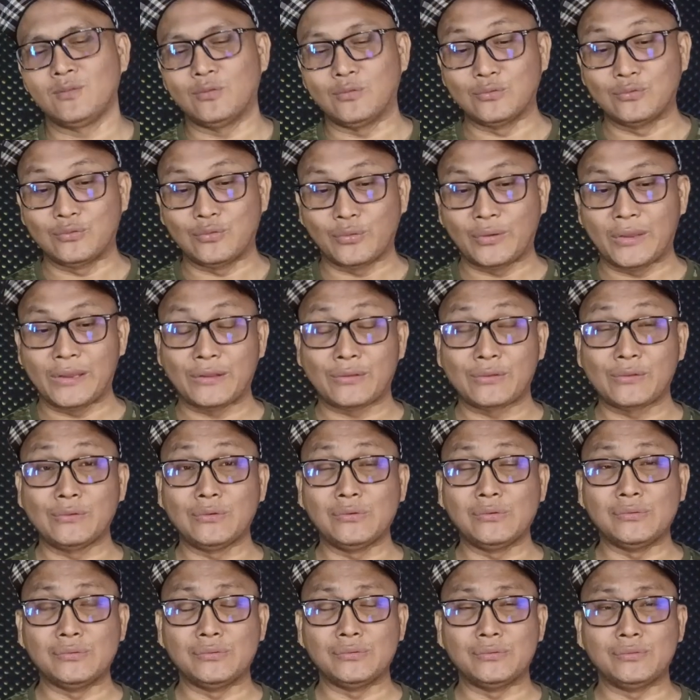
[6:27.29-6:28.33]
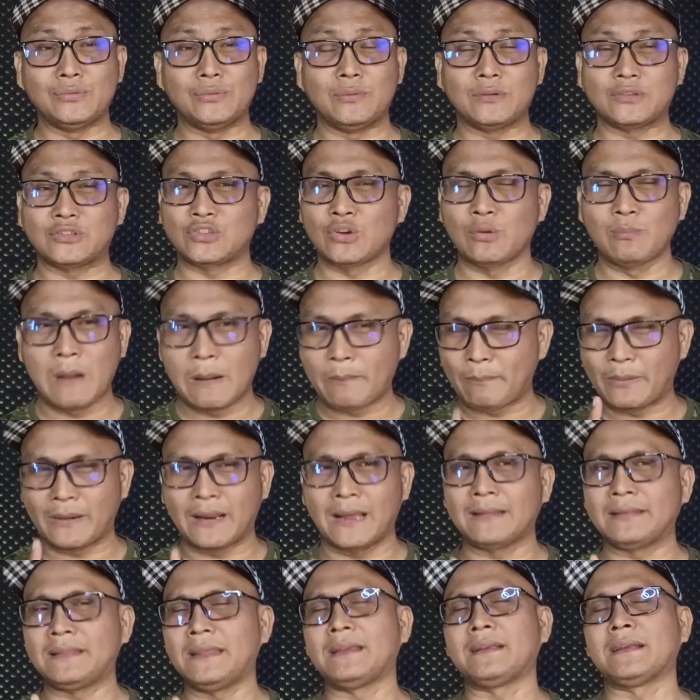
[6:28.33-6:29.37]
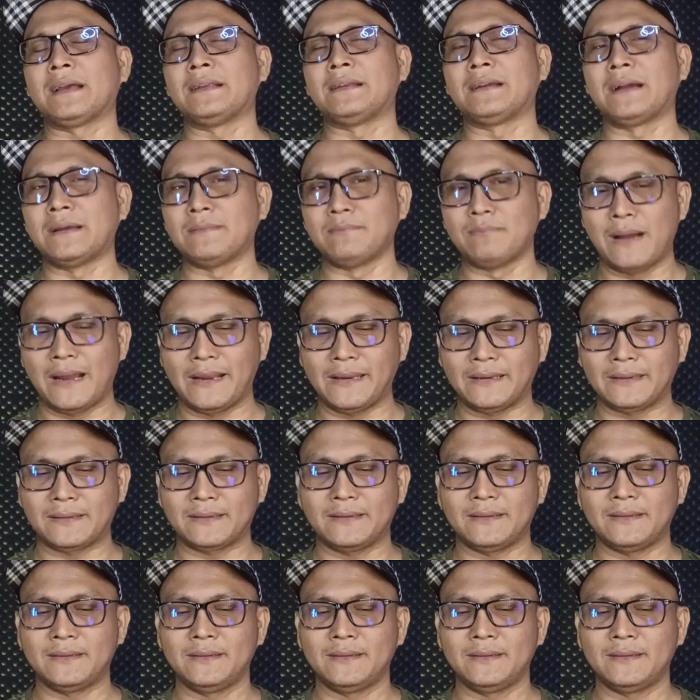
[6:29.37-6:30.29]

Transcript: Untuk itu, coba perhatikan dengan baik.